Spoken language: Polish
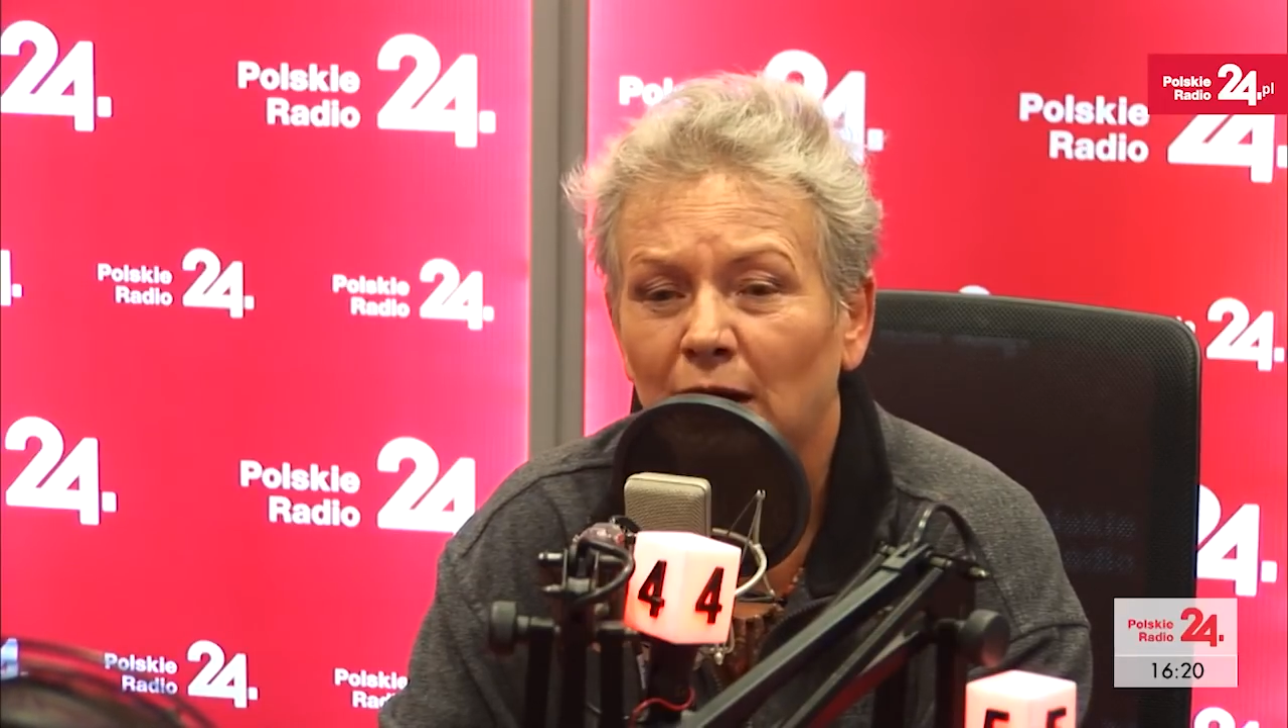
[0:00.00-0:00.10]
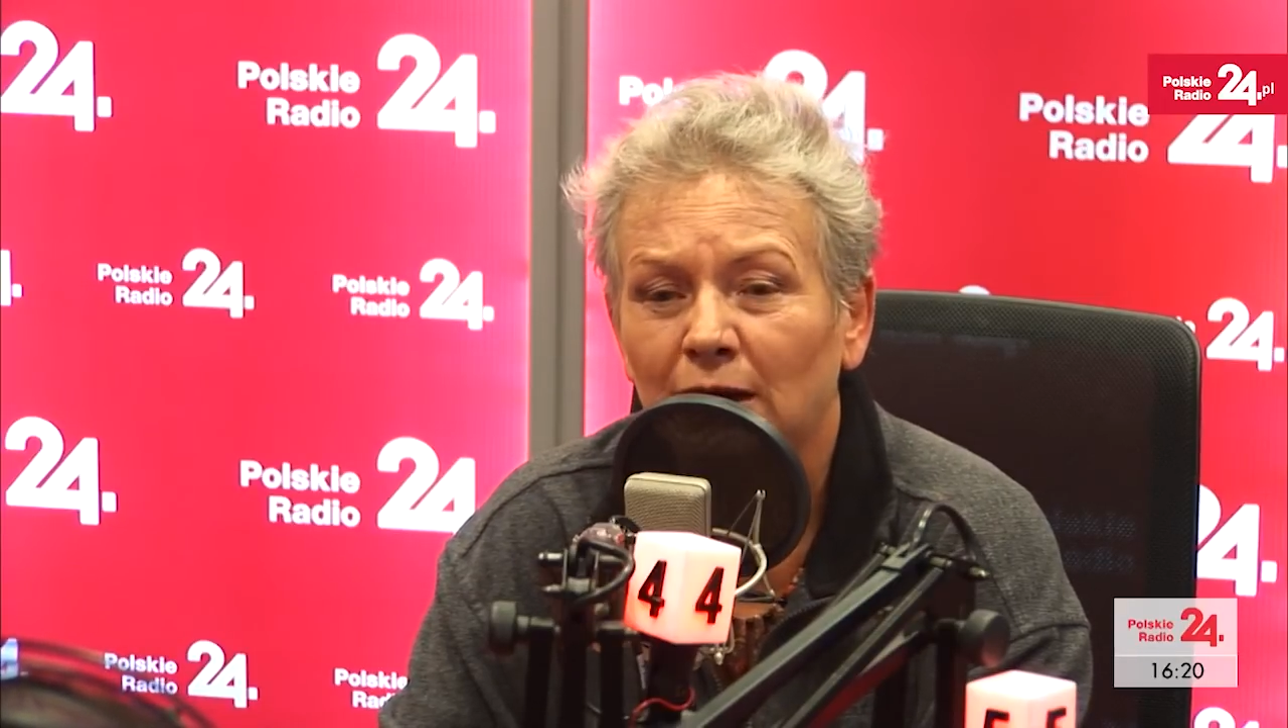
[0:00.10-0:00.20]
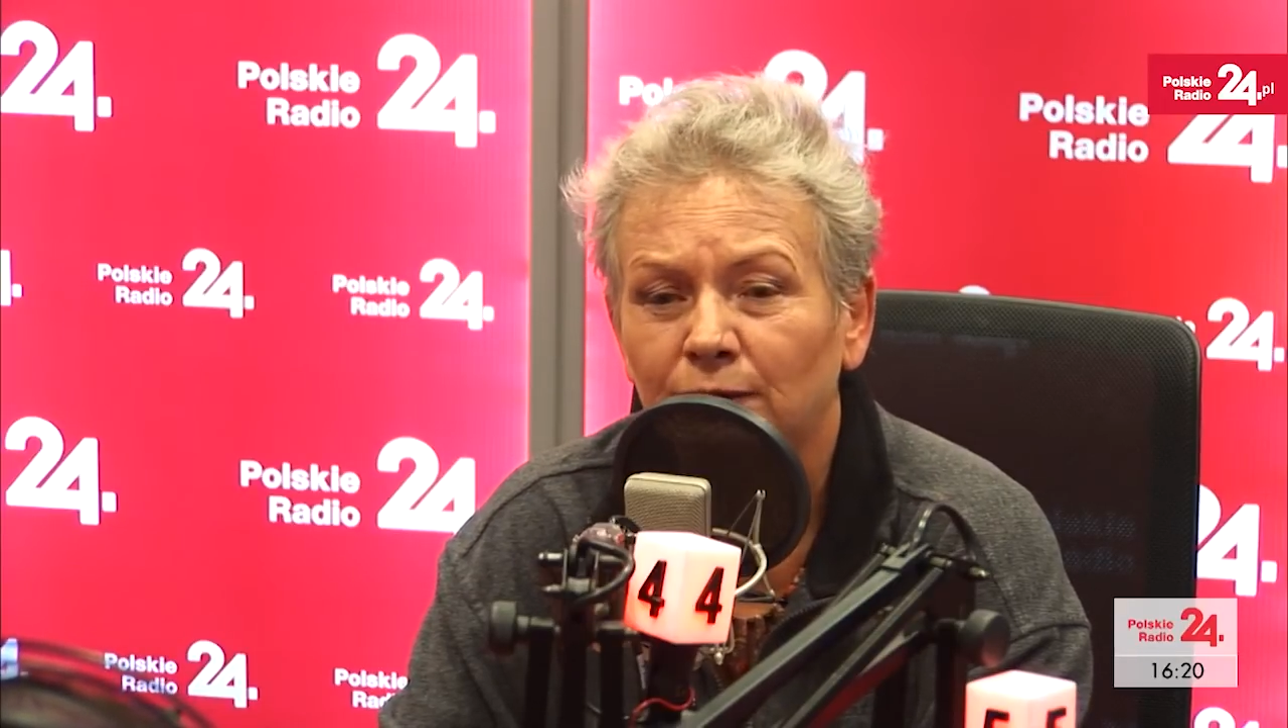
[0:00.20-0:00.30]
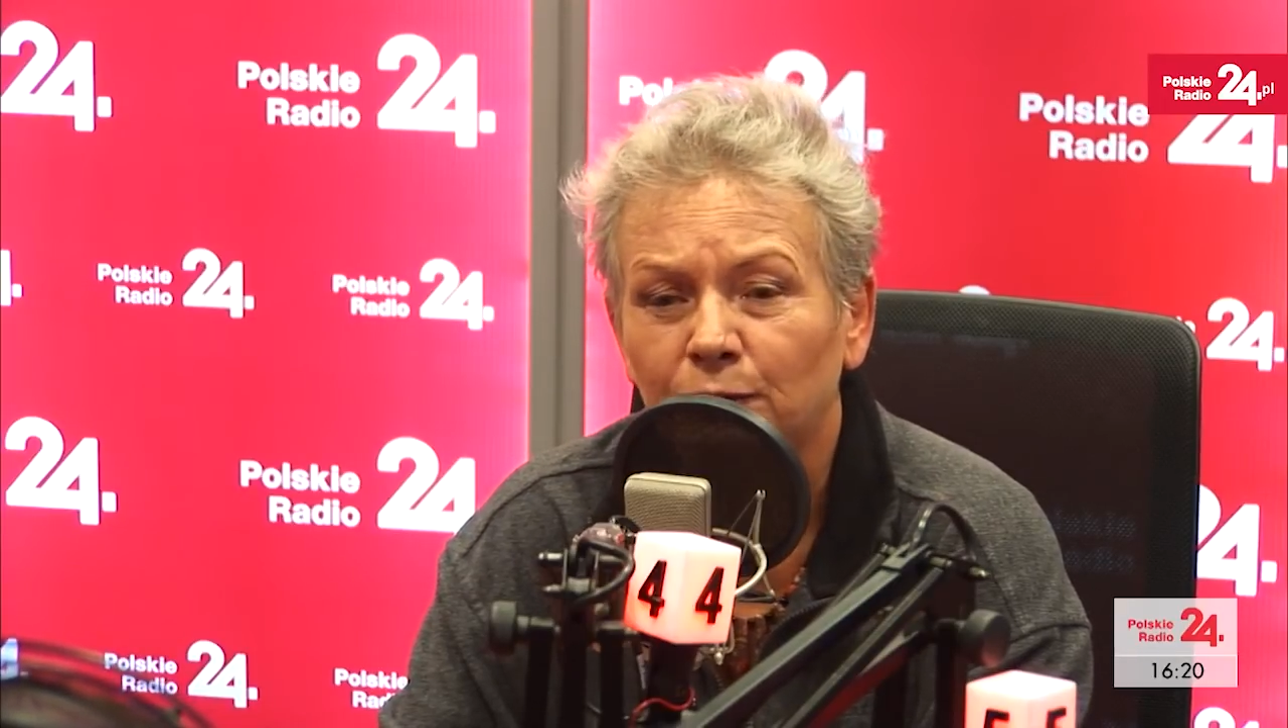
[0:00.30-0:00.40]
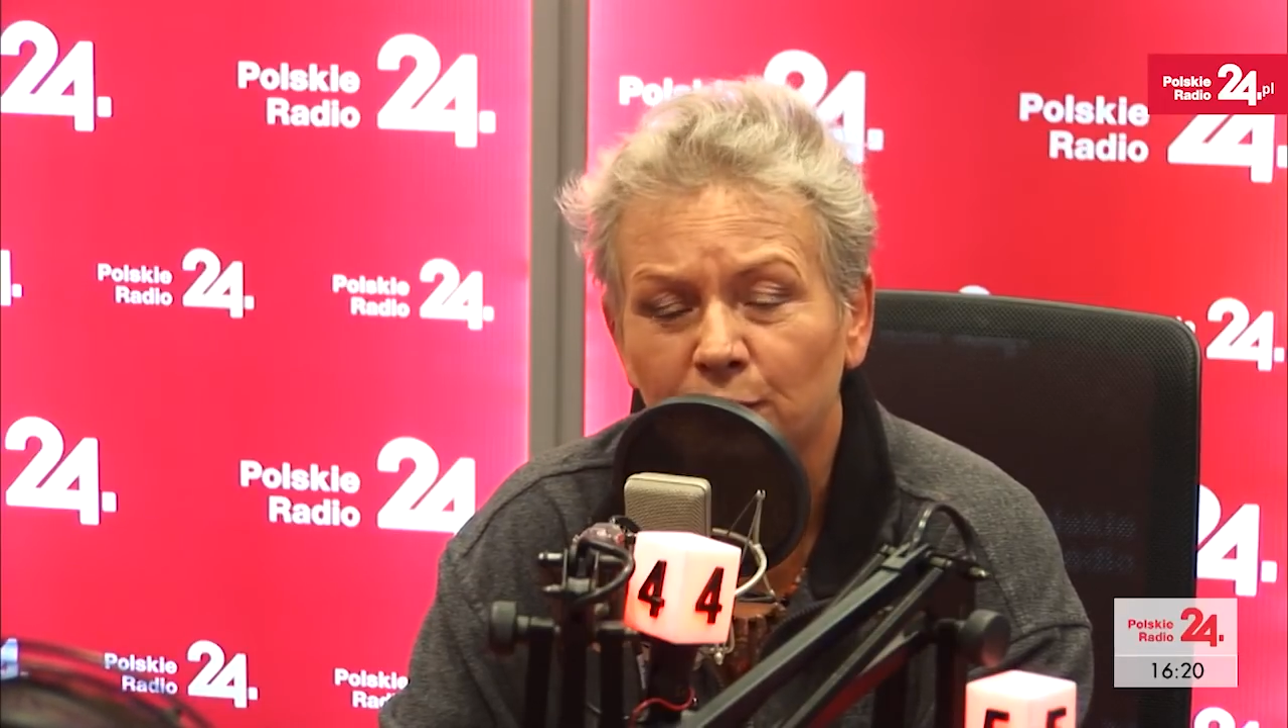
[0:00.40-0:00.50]

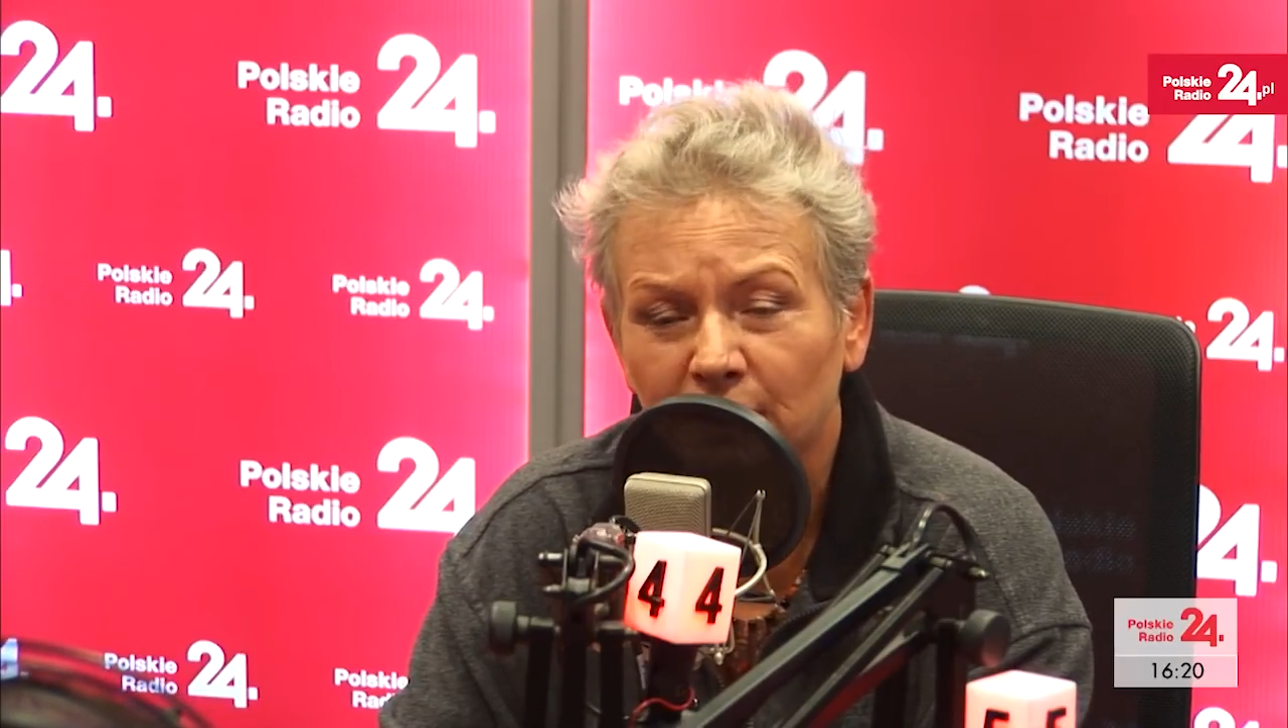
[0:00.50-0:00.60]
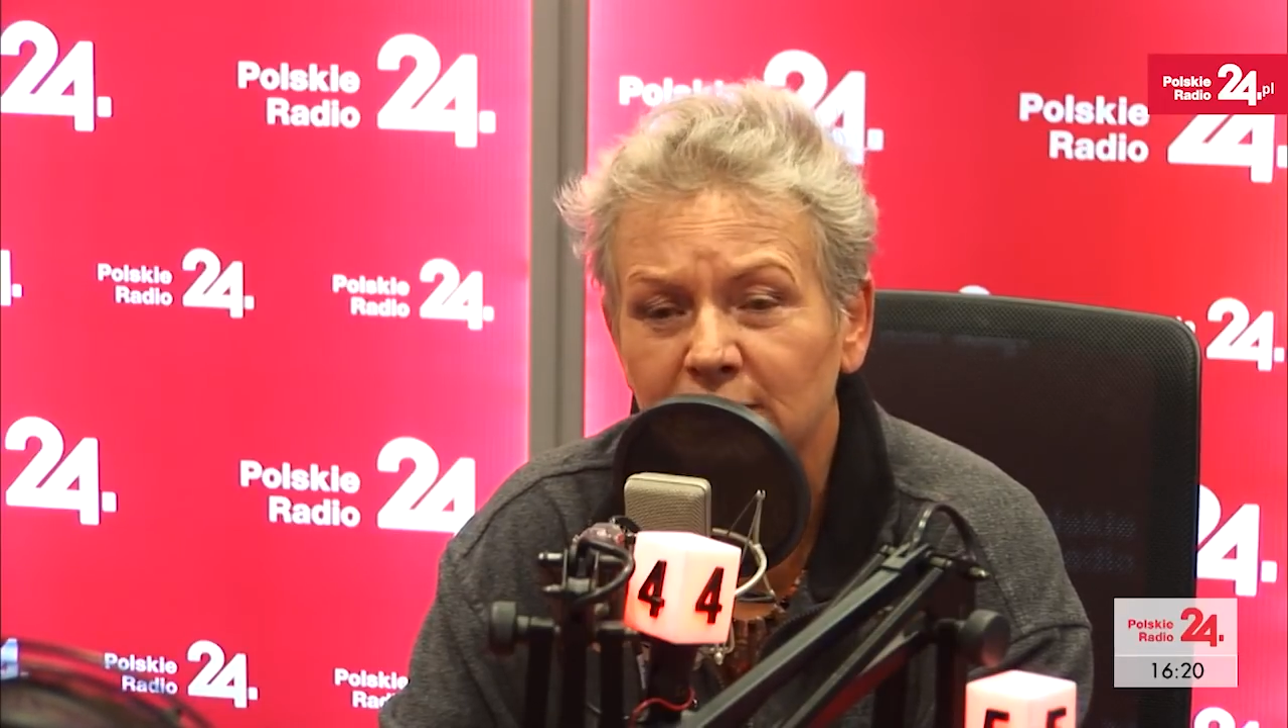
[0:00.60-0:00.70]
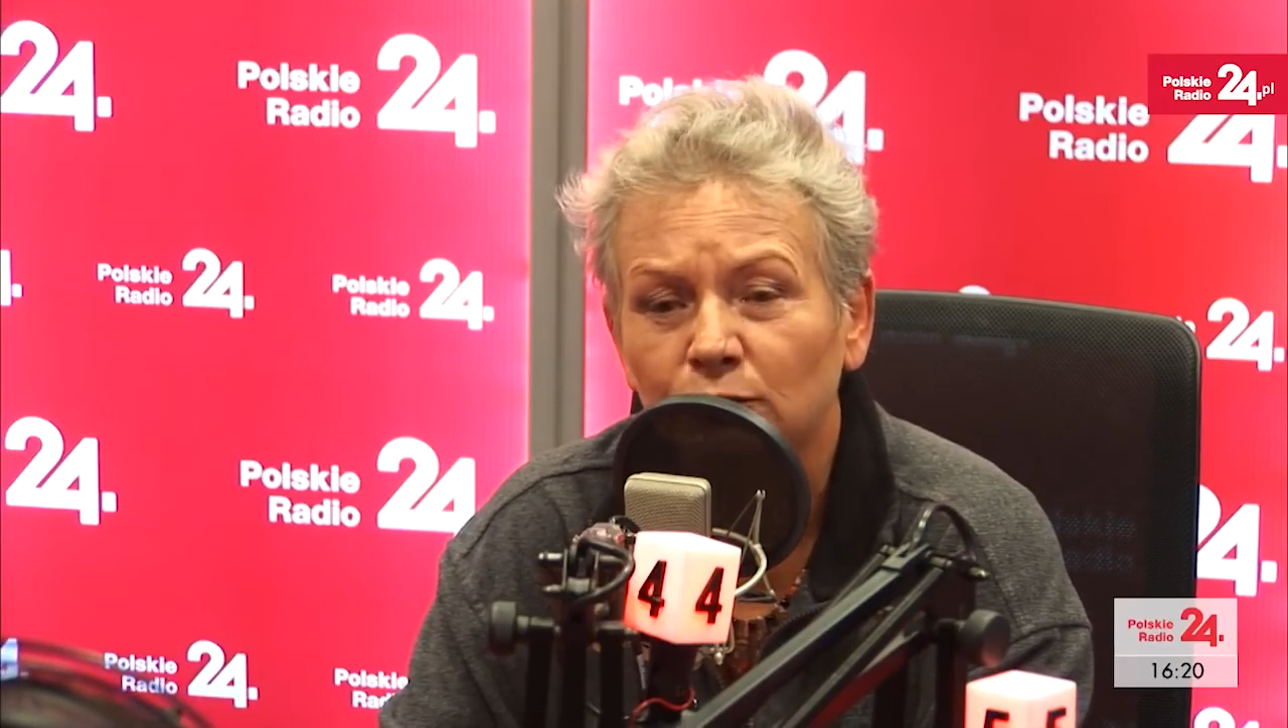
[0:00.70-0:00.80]
ale wprowadzał